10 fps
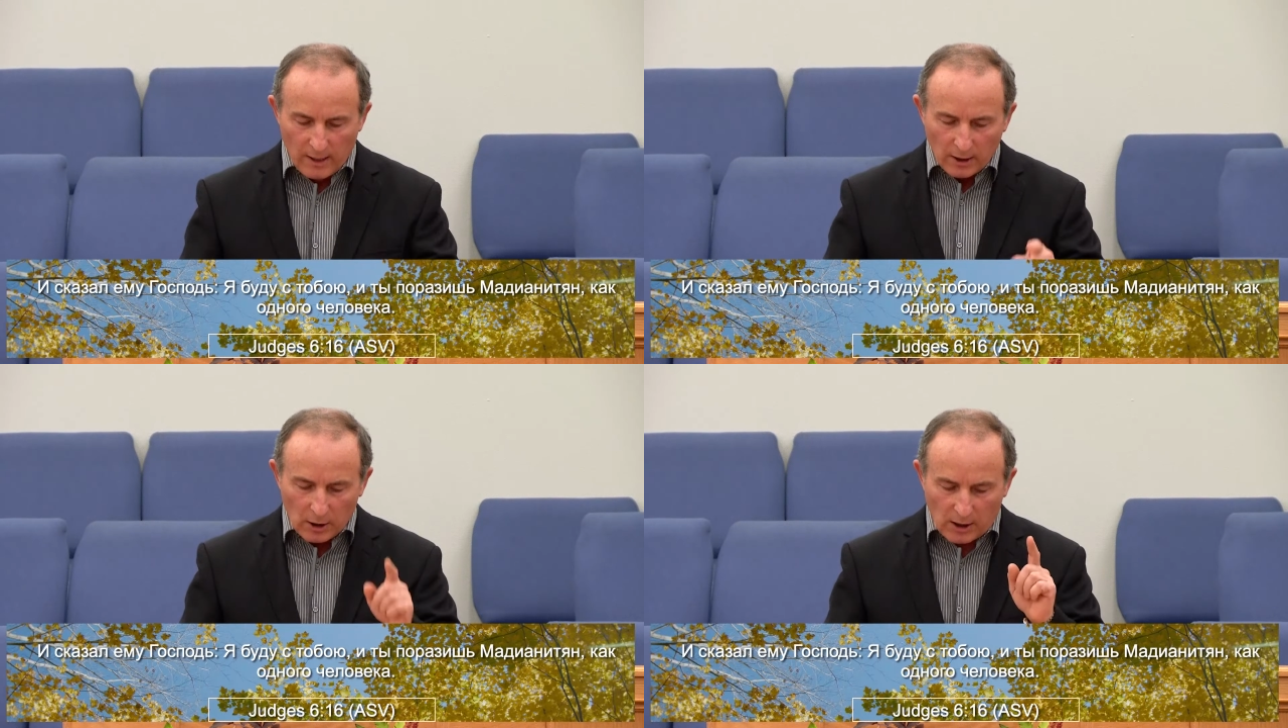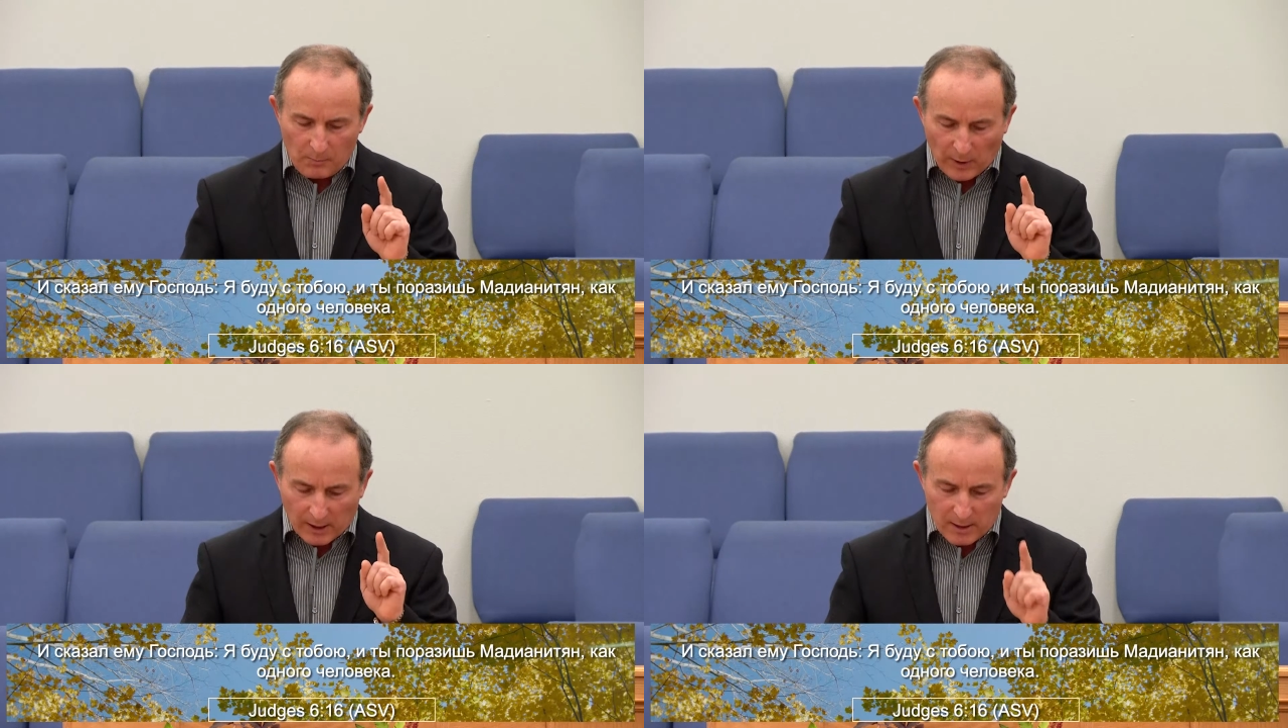и ты
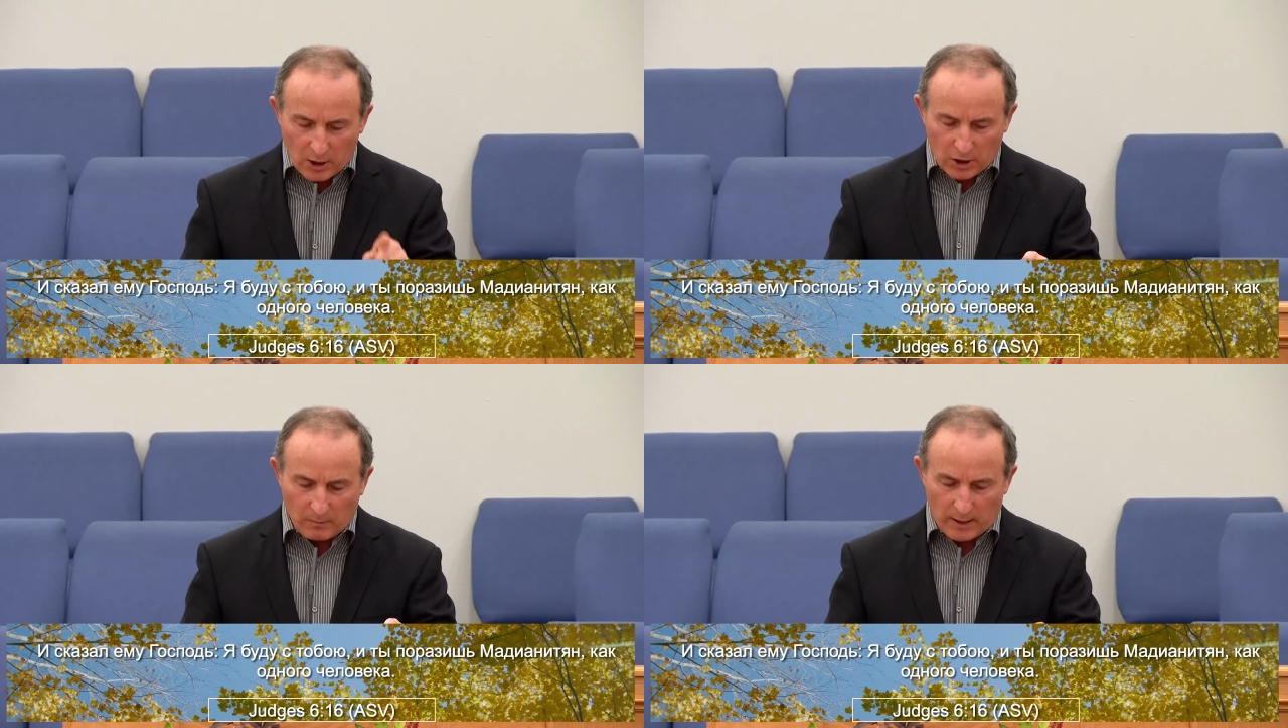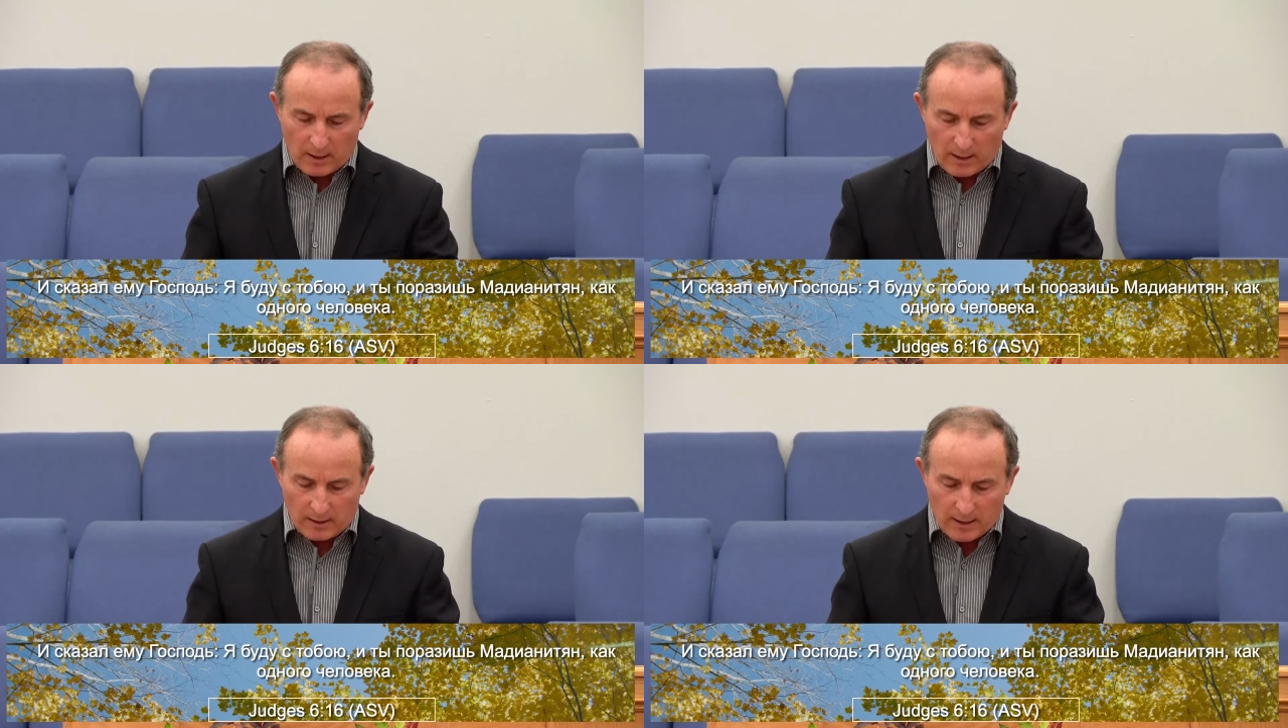поразишь
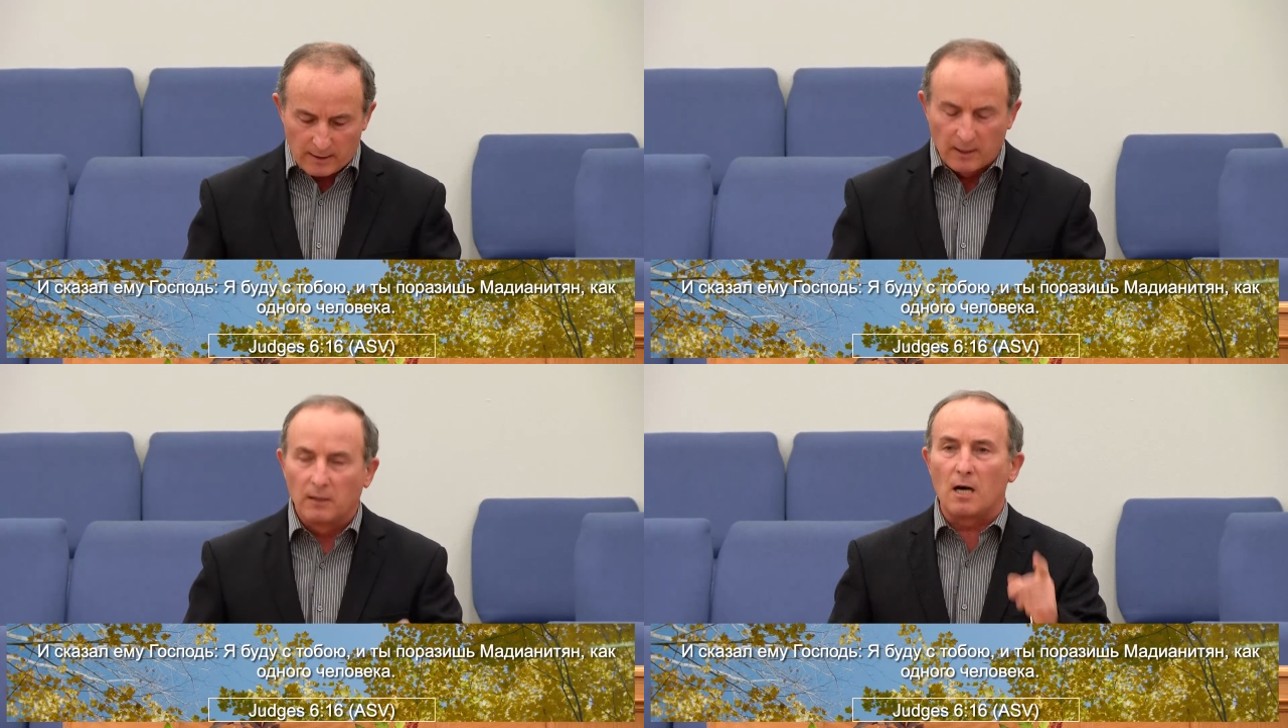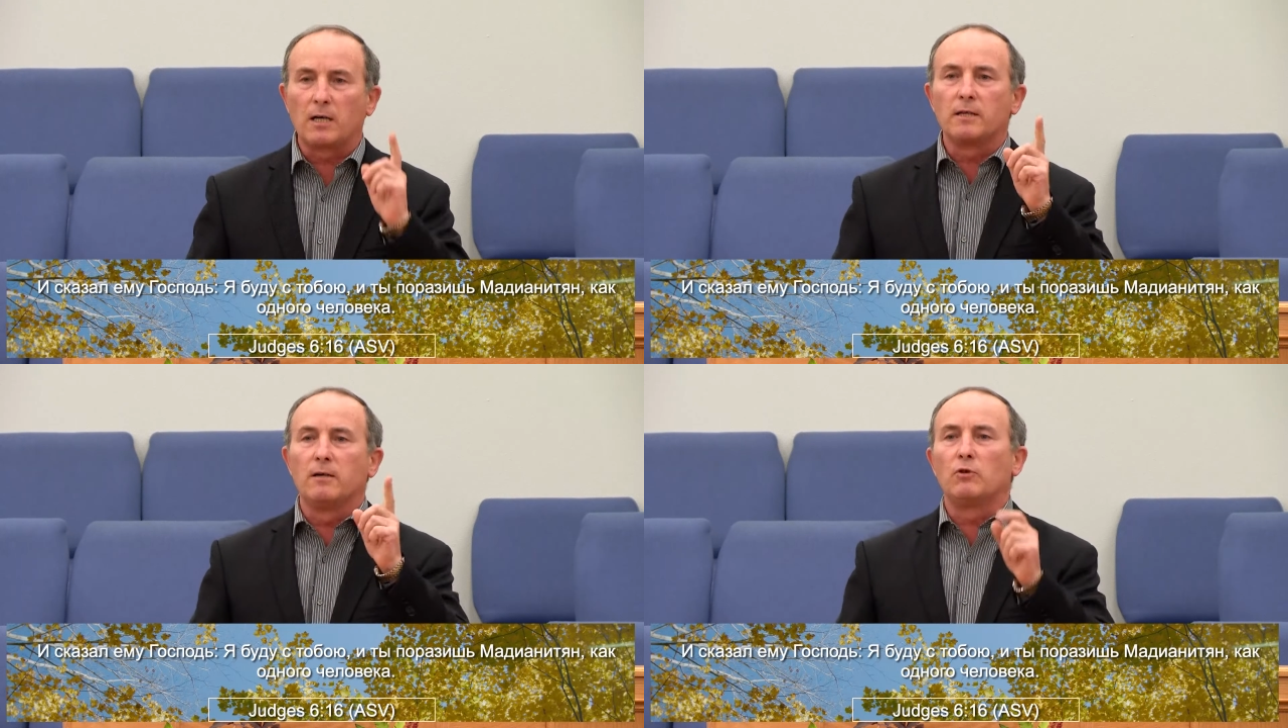мадиатян, как
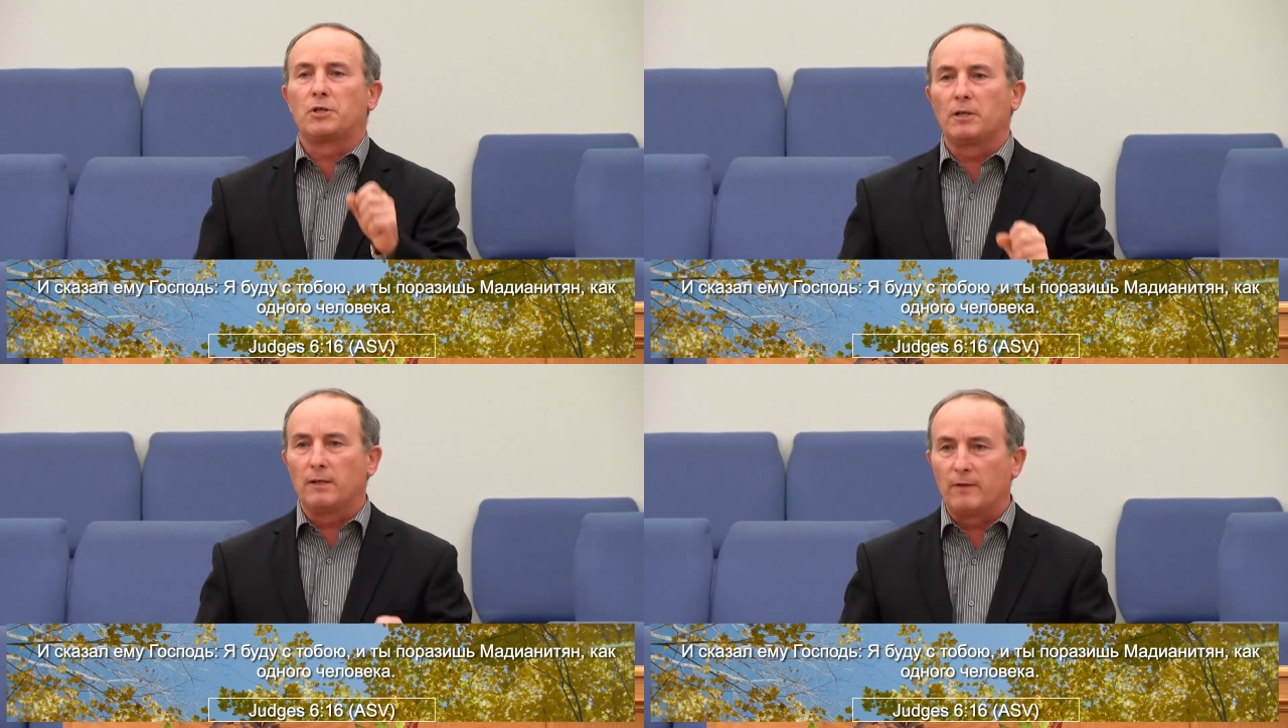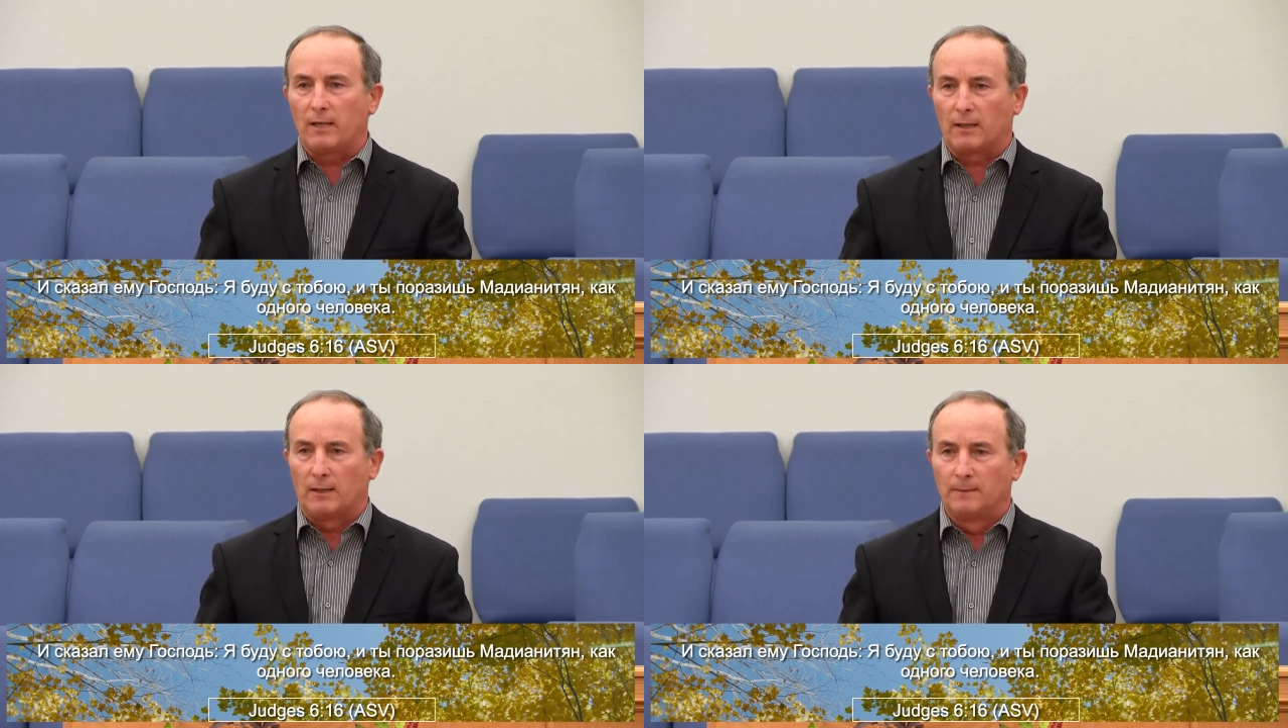одного
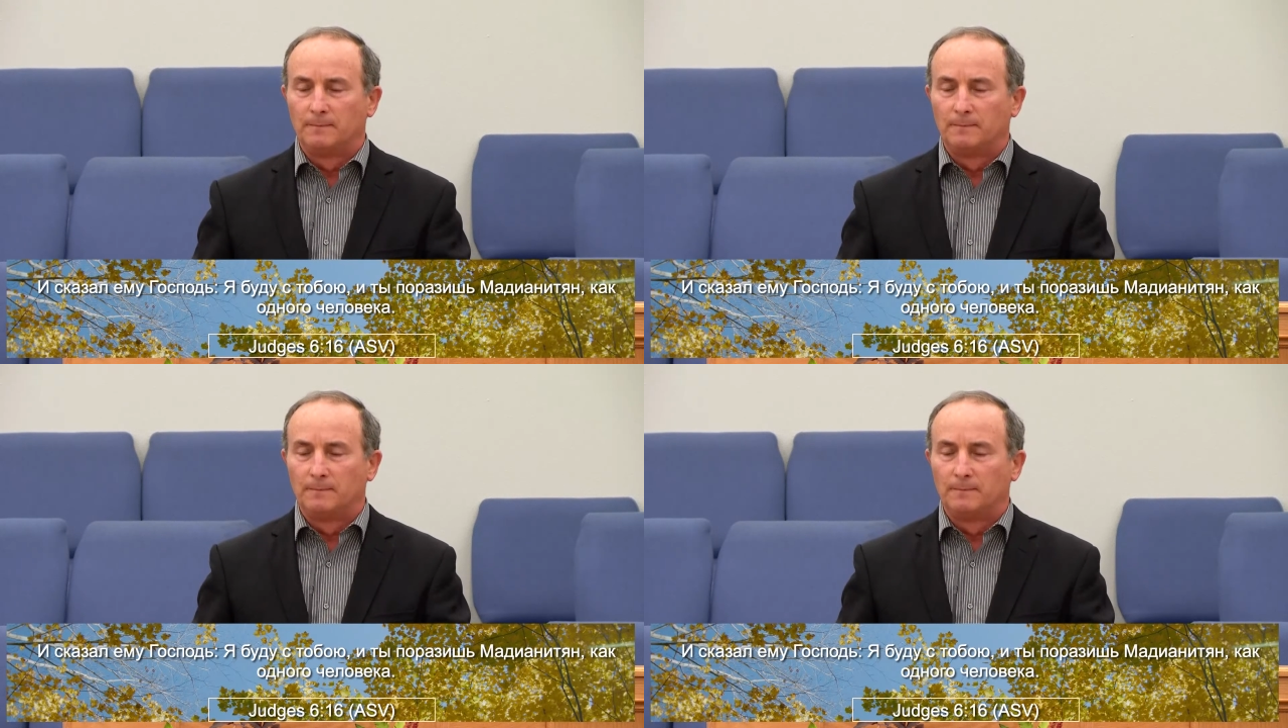человека –